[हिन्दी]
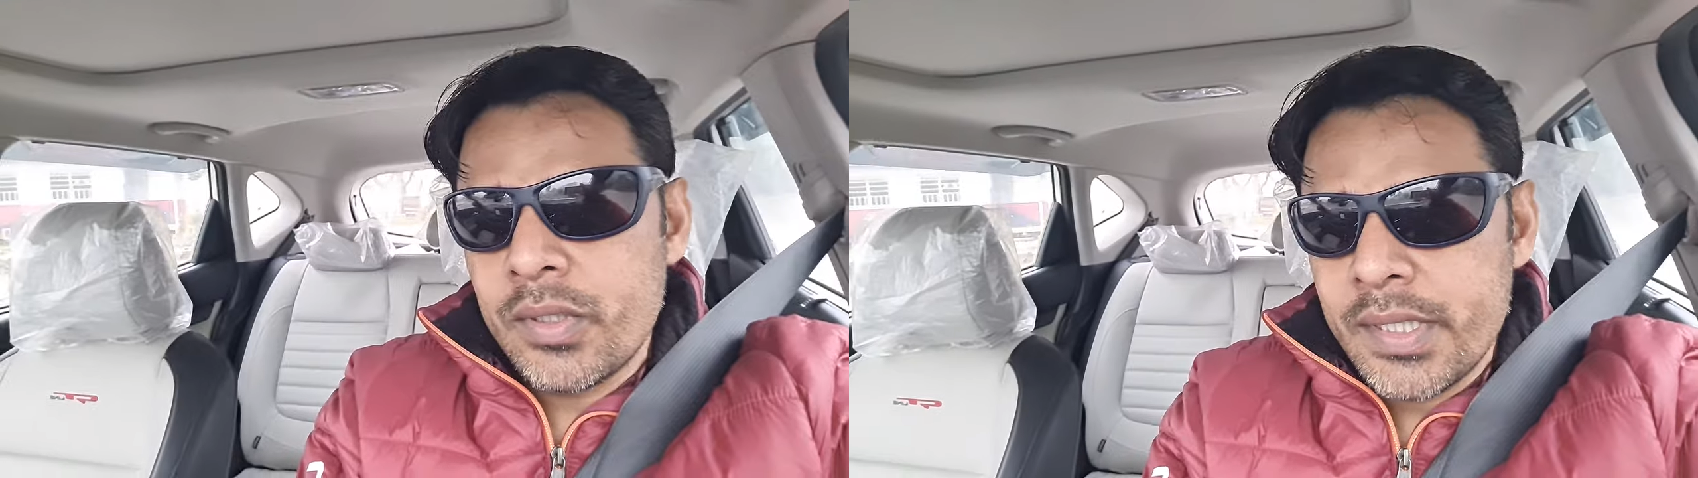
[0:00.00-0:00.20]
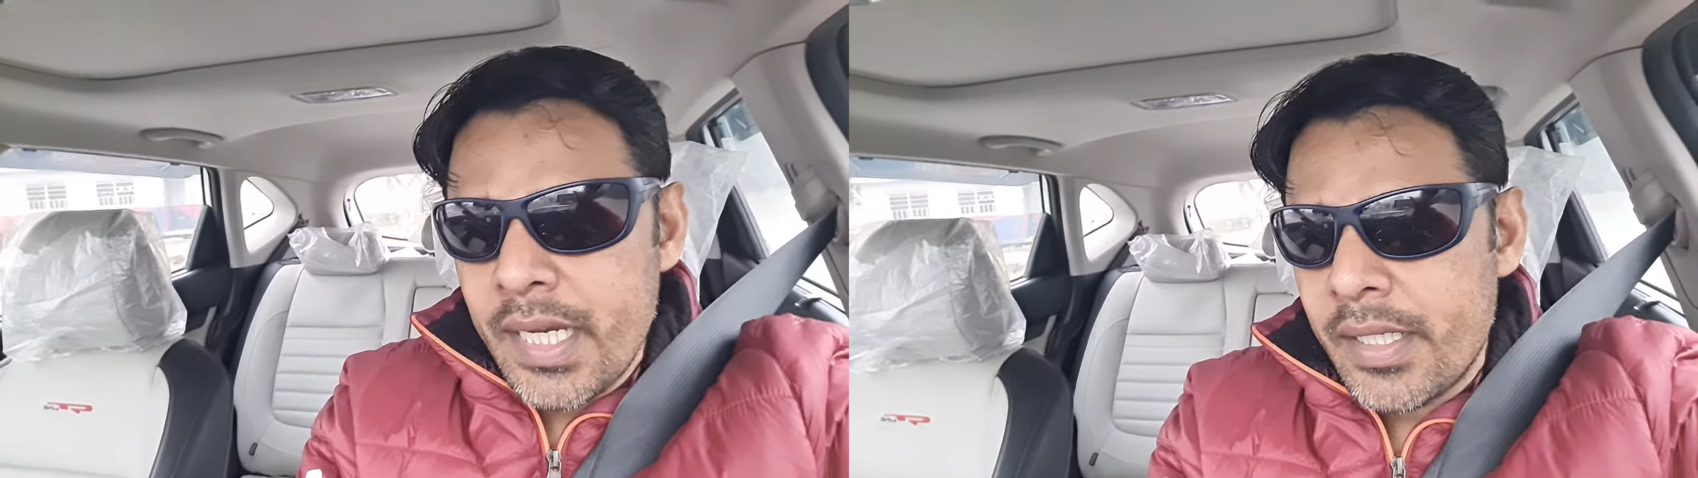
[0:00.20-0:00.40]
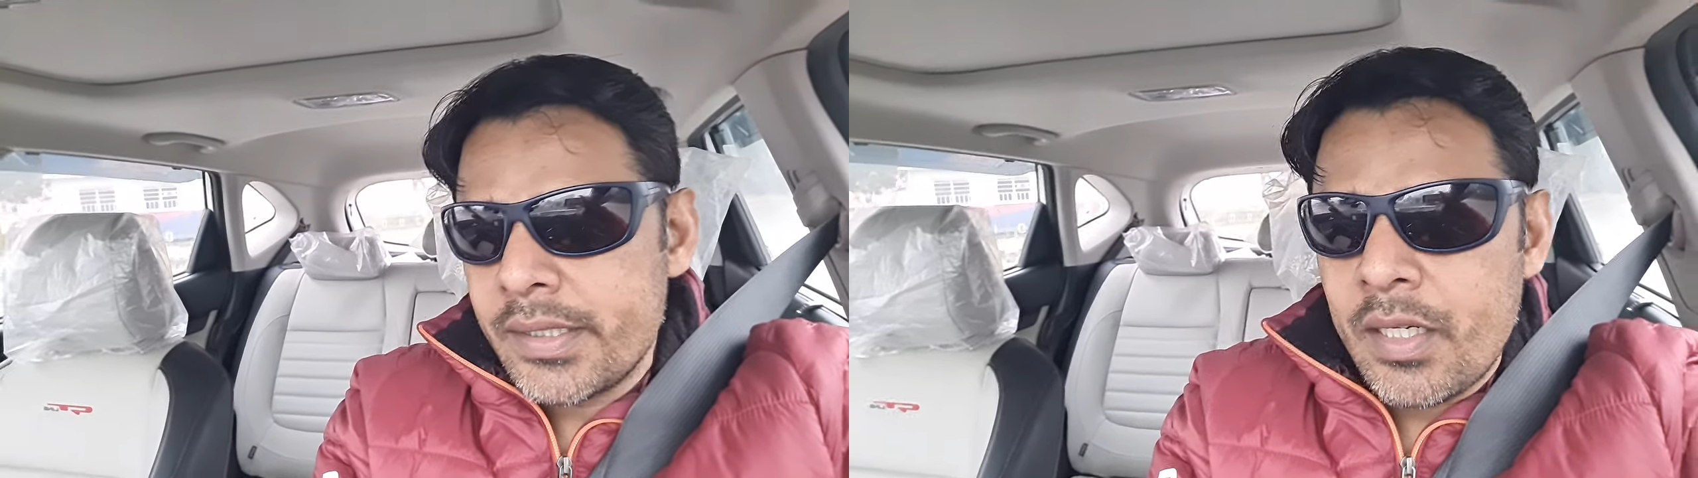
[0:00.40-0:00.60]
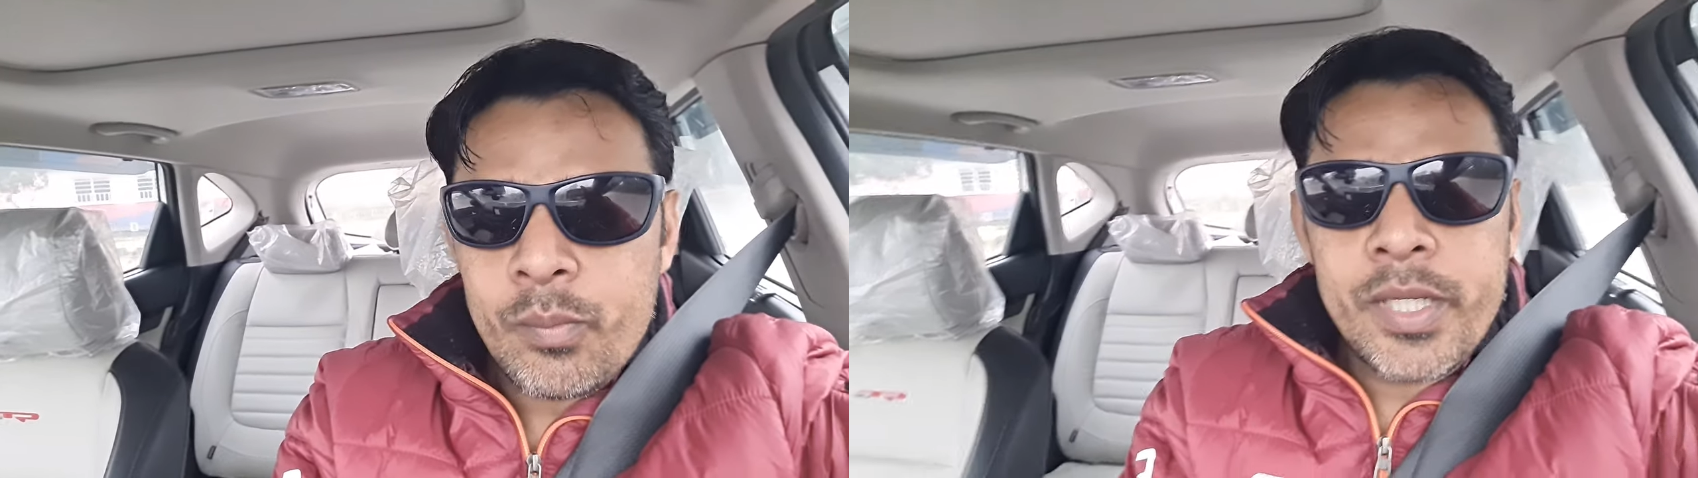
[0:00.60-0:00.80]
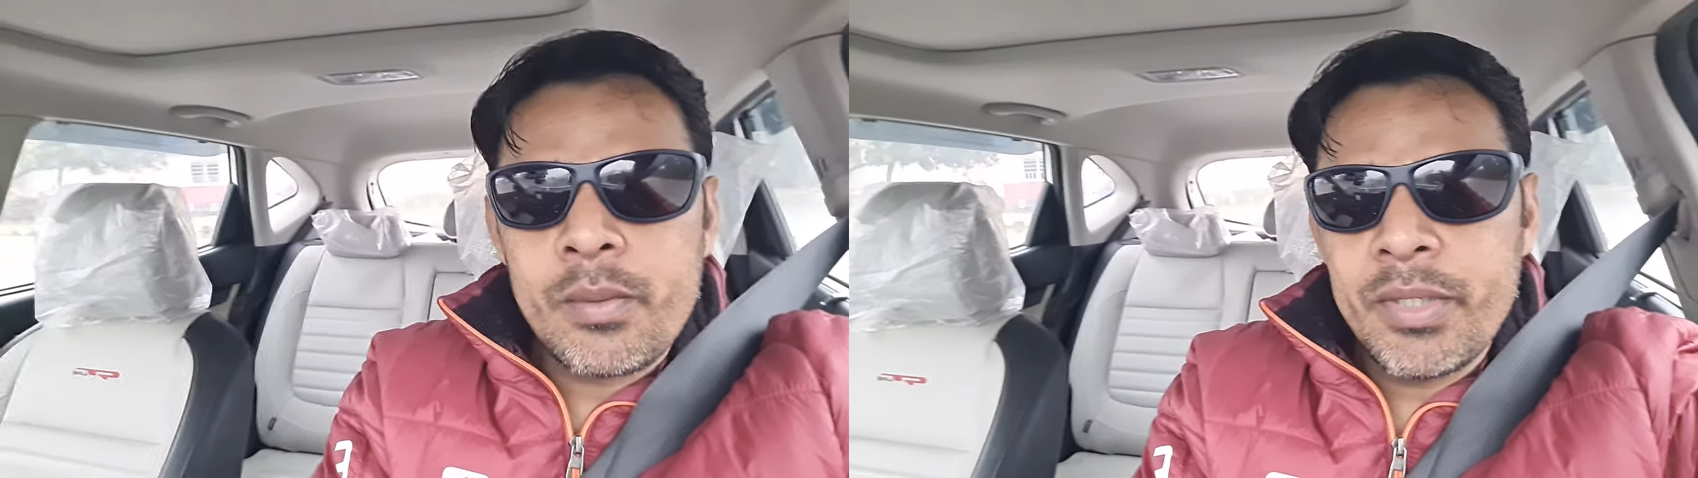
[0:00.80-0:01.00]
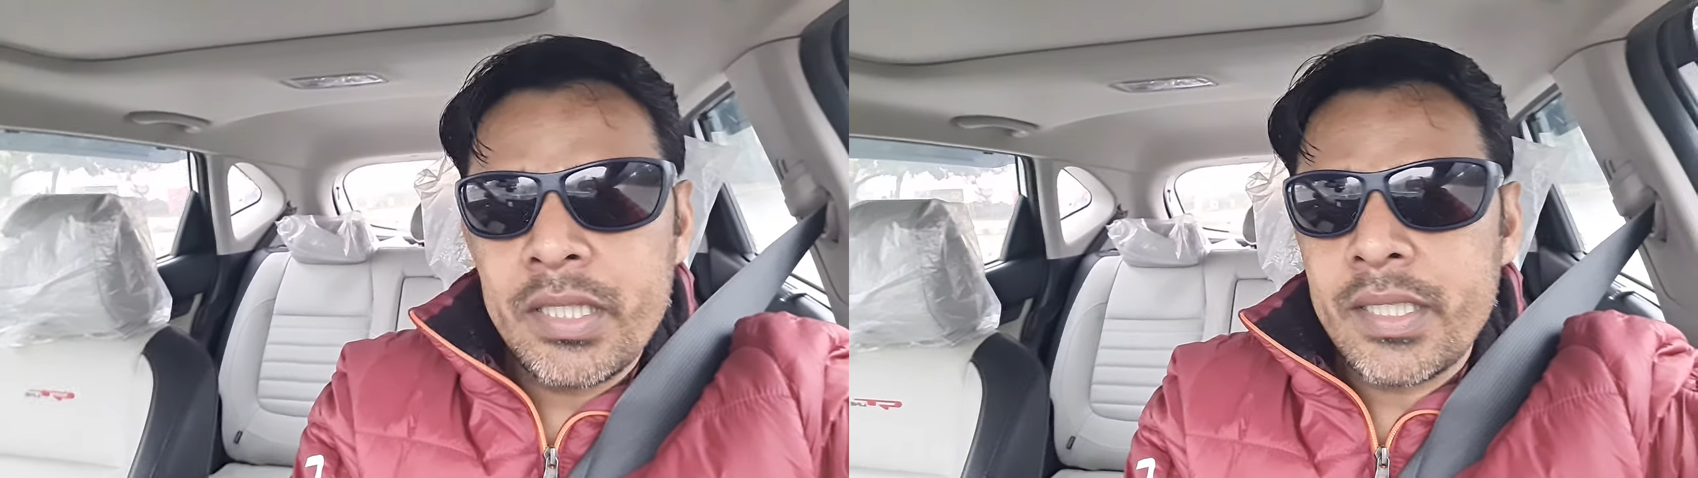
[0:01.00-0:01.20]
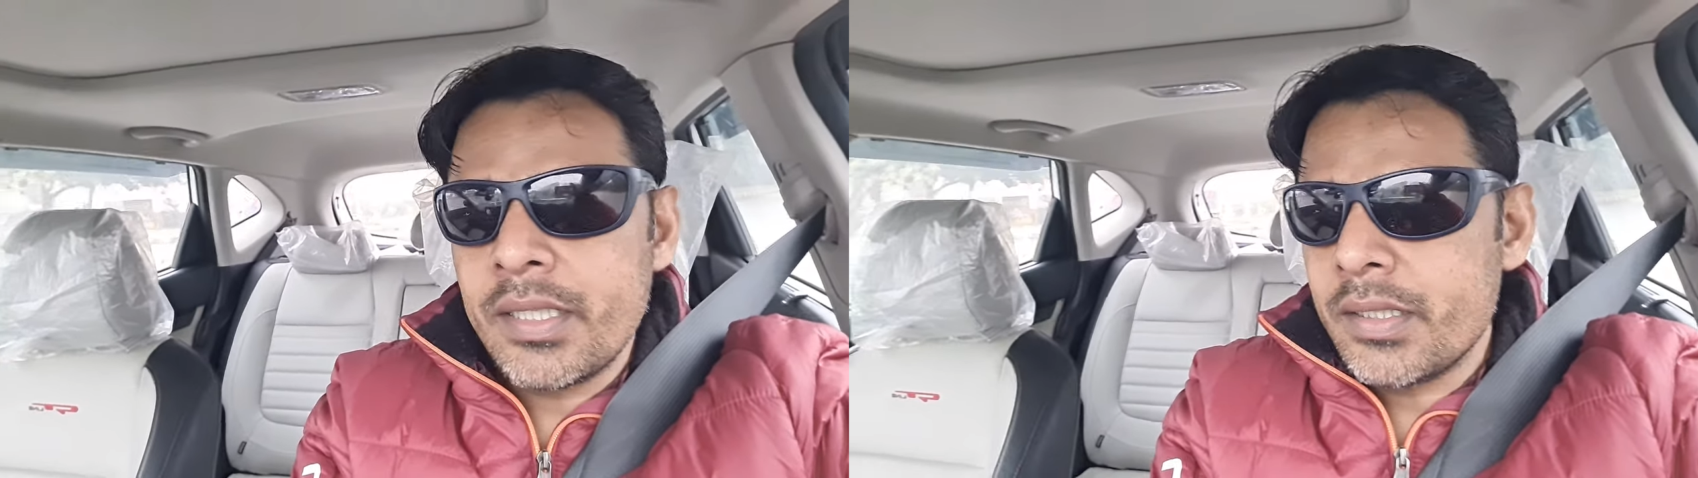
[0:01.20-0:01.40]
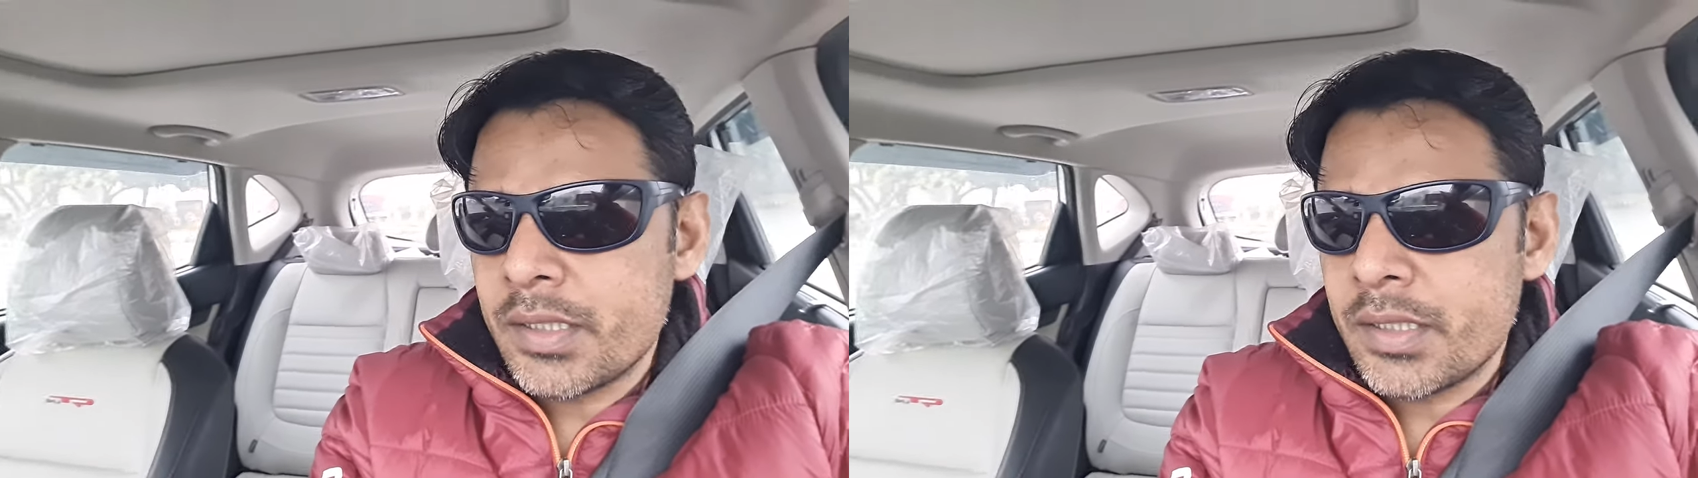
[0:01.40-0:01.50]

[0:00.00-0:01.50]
ग्यारह हज़ार रुपये का बिल था